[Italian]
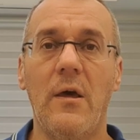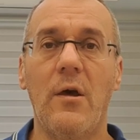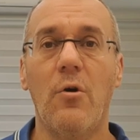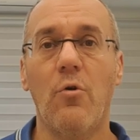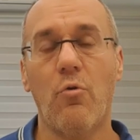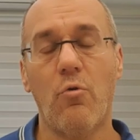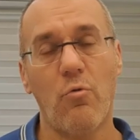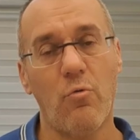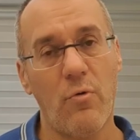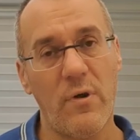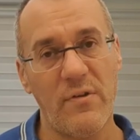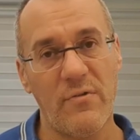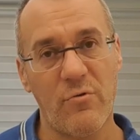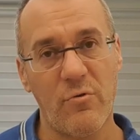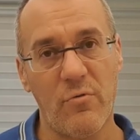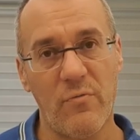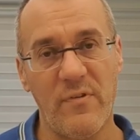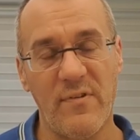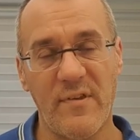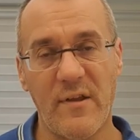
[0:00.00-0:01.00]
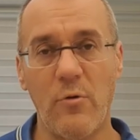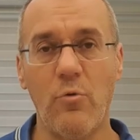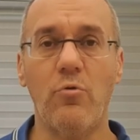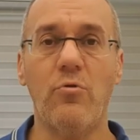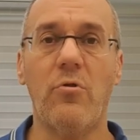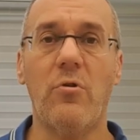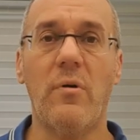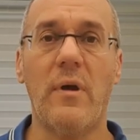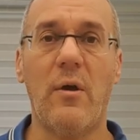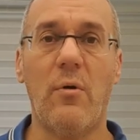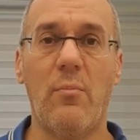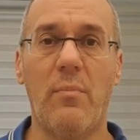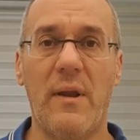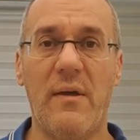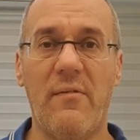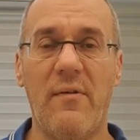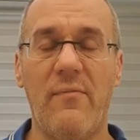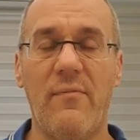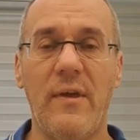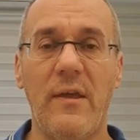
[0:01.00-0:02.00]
Con questo vi saluto, è un breve